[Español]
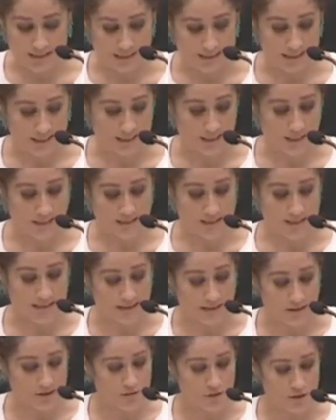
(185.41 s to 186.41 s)
y es que es
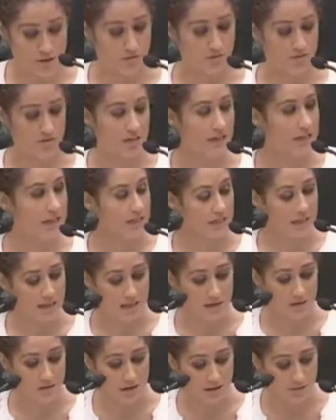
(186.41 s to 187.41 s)
necesario
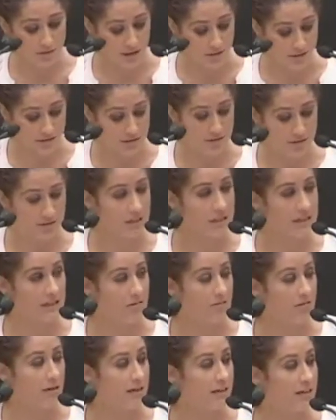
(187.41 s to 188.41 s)
institucionalizar la colaboración y
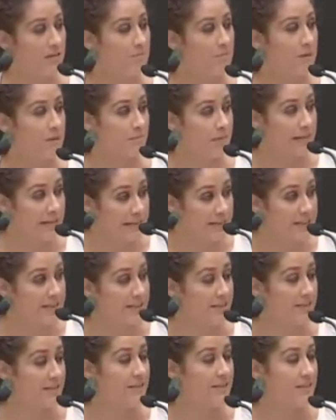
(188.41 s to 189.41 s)
crear un canal
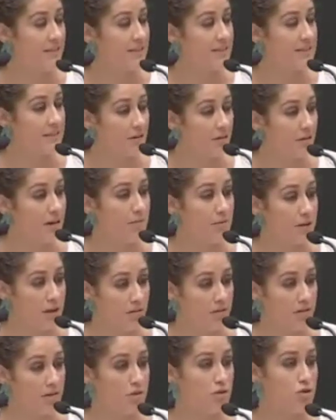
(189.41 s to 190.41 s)
permanente de
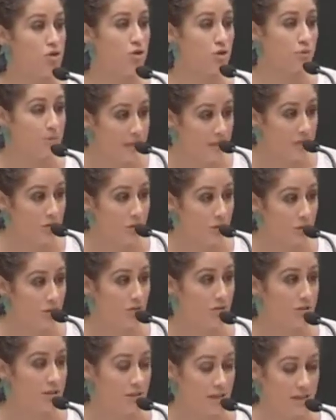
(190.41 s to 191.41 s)
colaboración, sobre
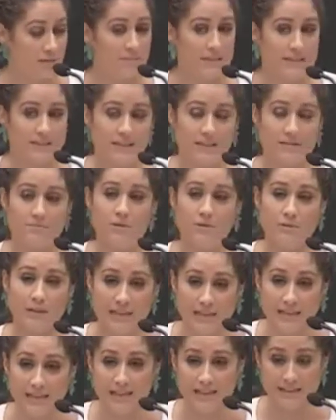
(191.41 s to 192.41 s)
todo en materia
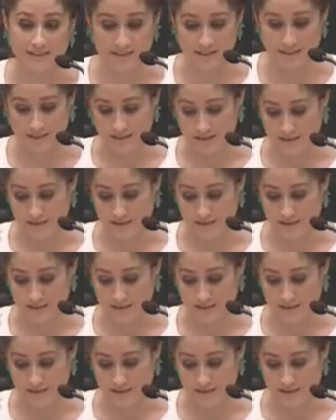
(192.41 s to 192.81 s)
inmobiliaria,